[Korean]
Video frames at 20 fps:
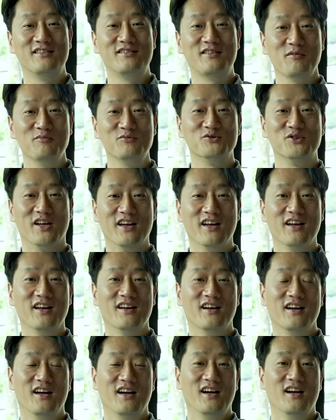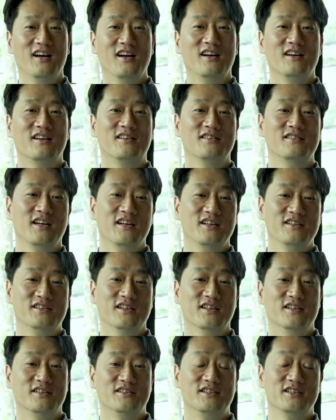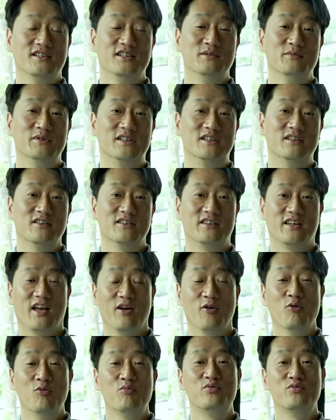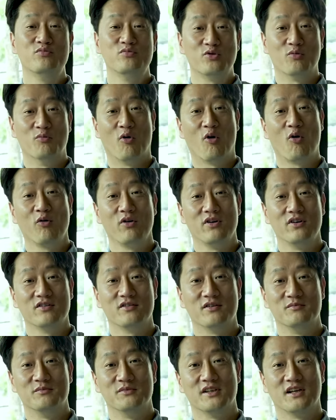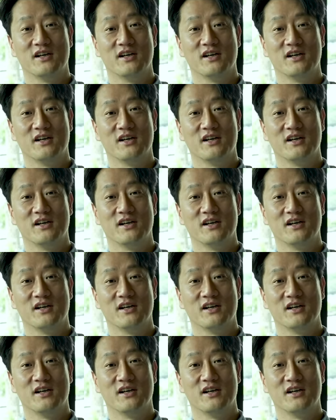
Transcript: 때문에. 근데 이제 지금은 그걸 대용품으로 먹고 있는 겁니다.